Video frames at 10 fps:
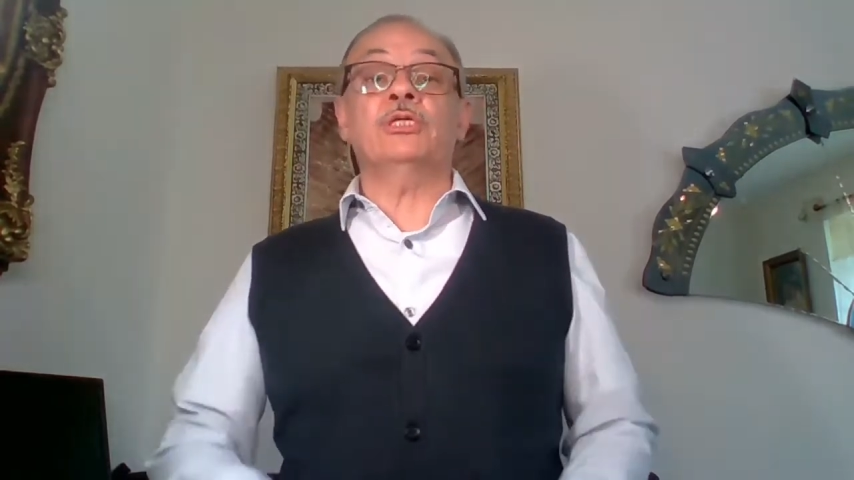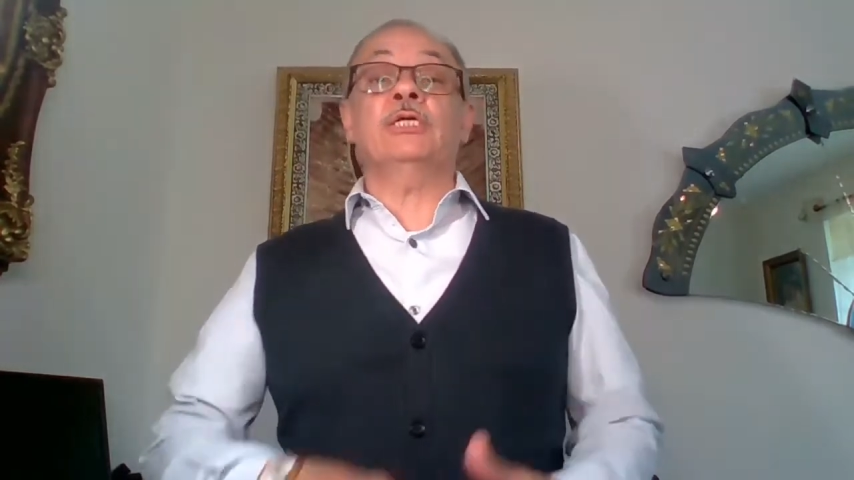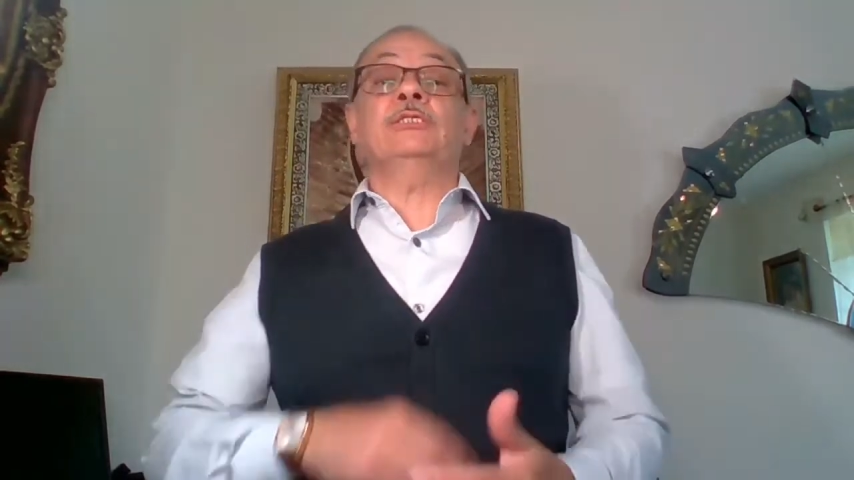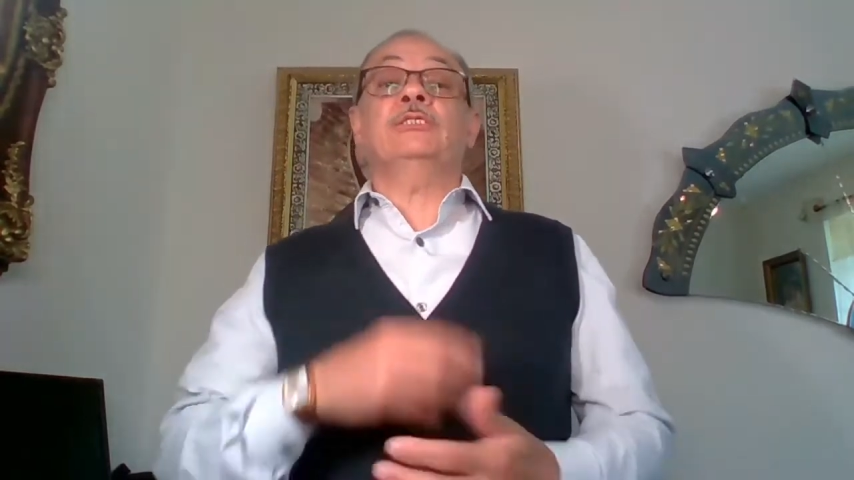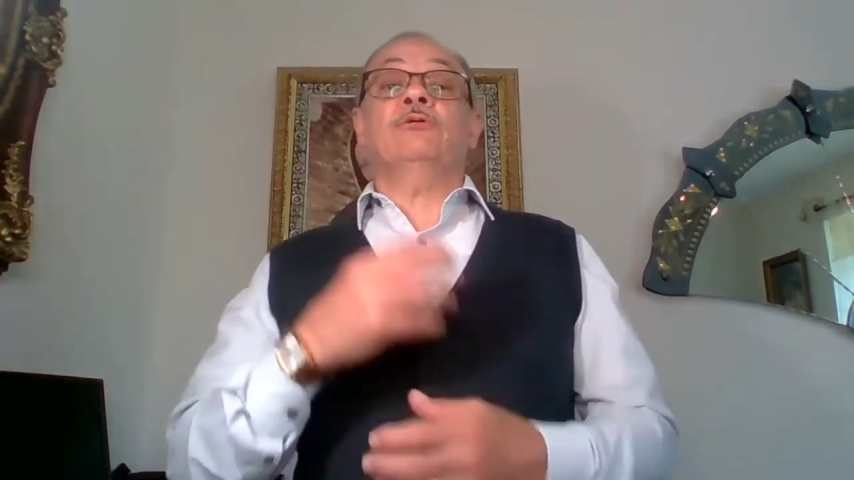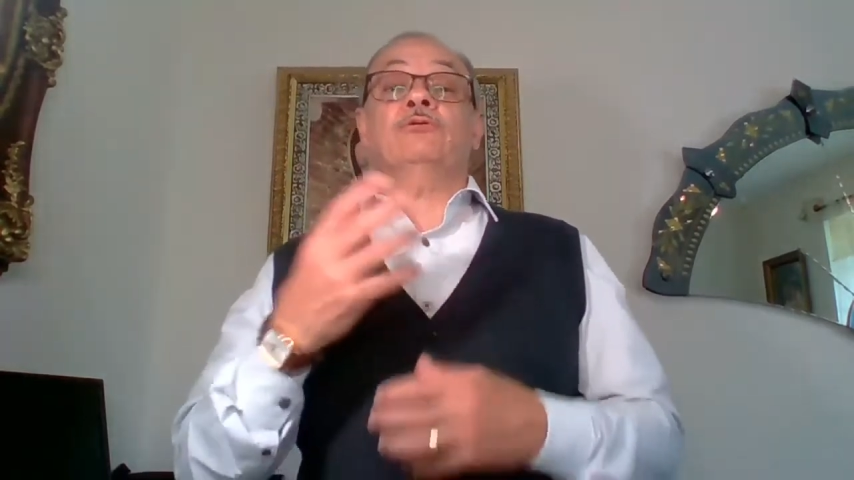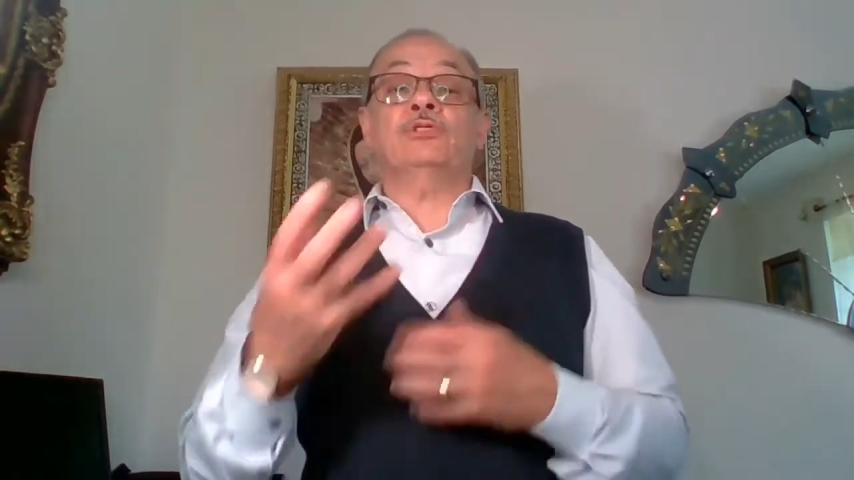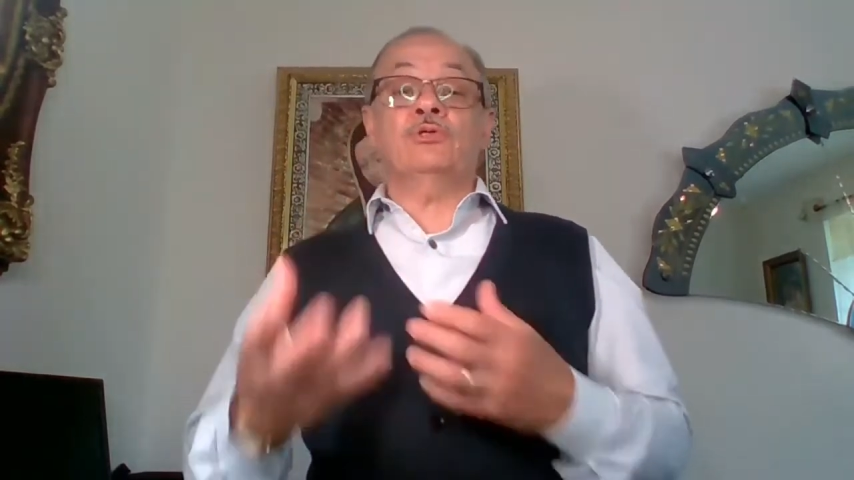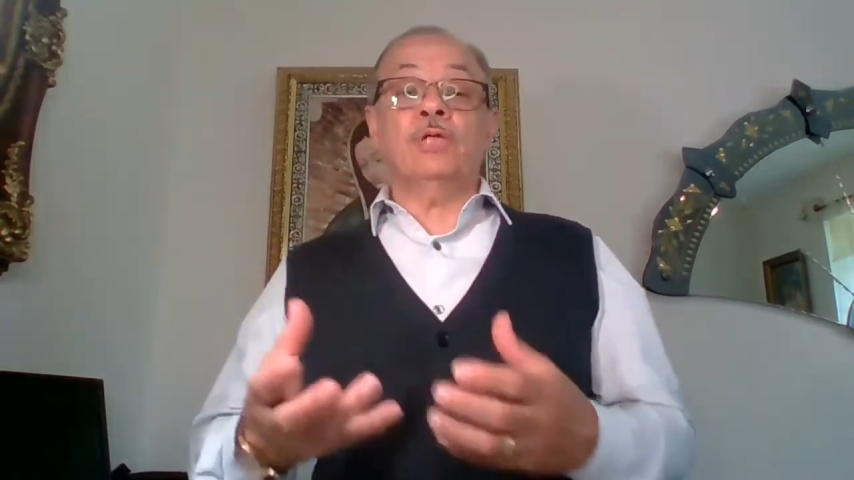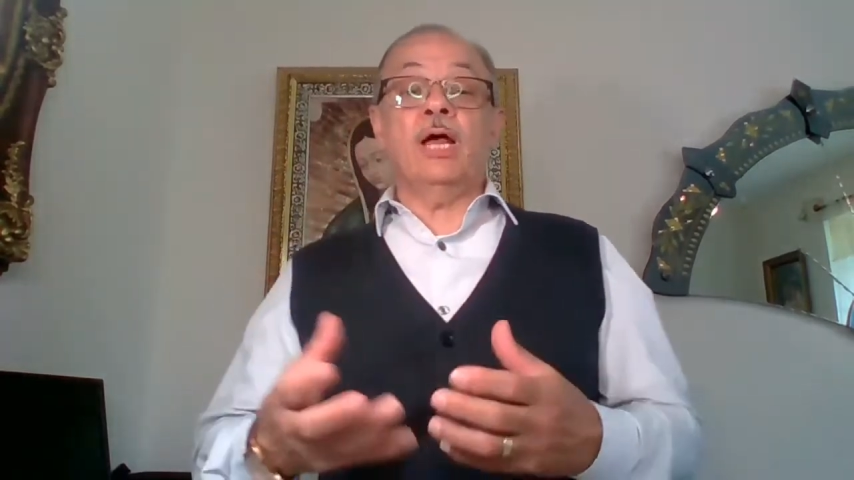
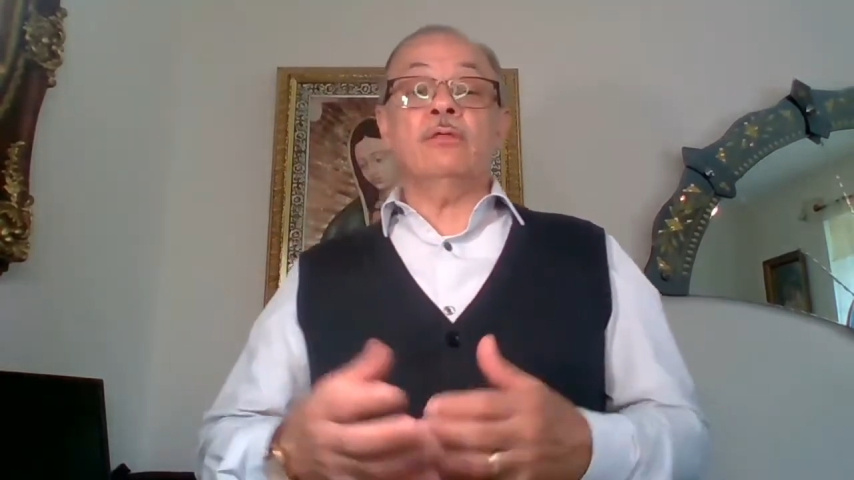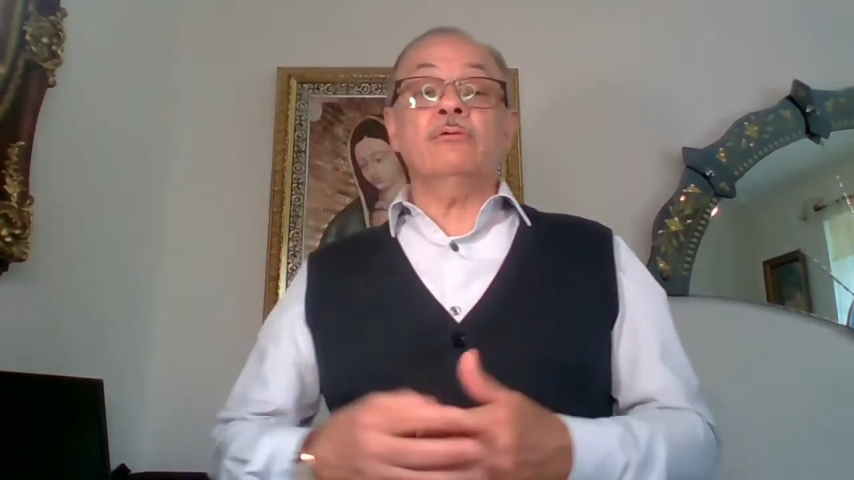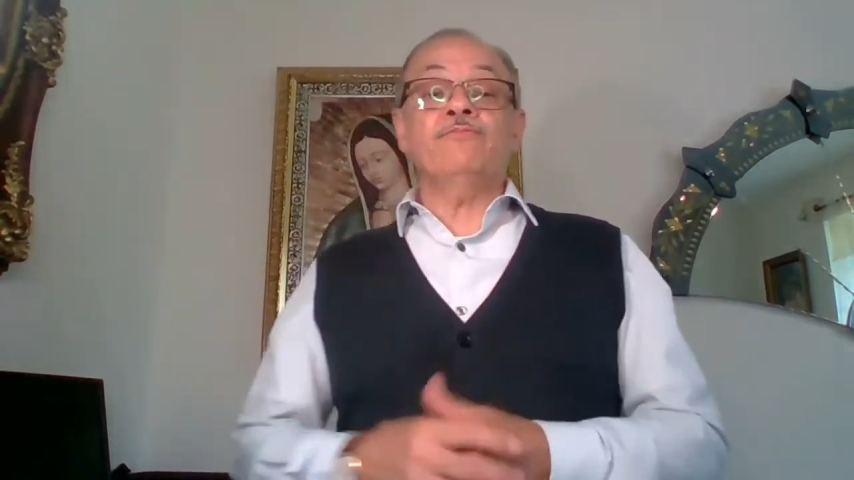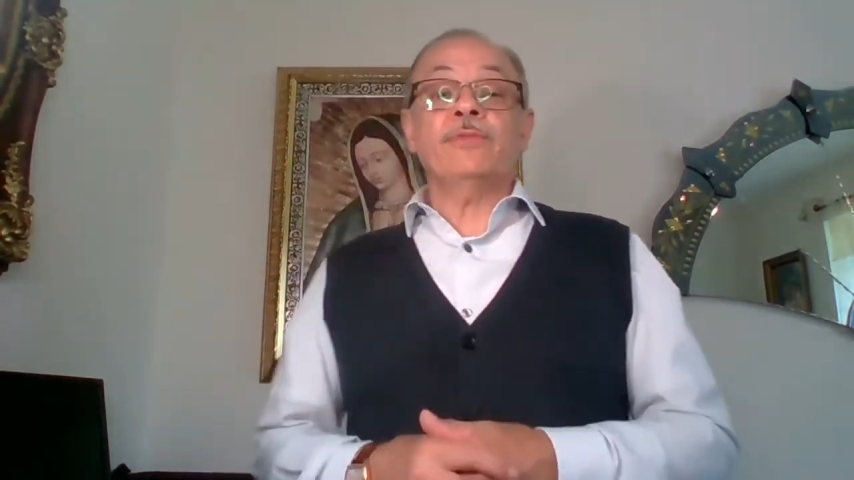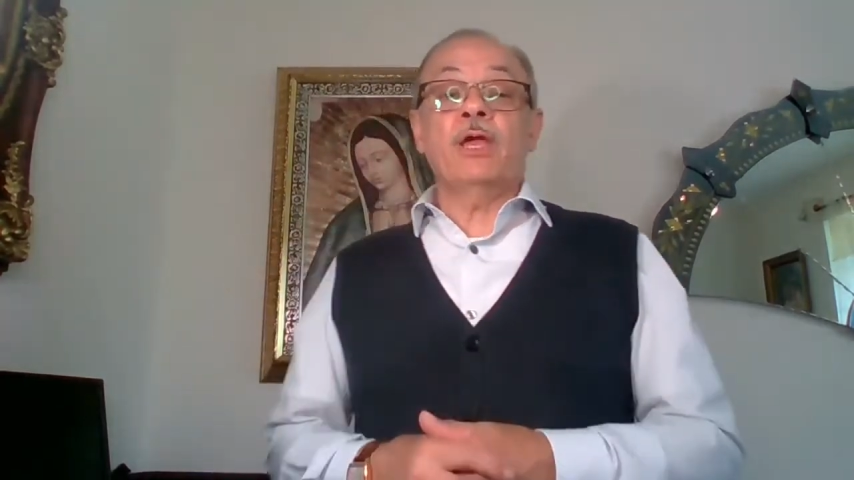distorsionado.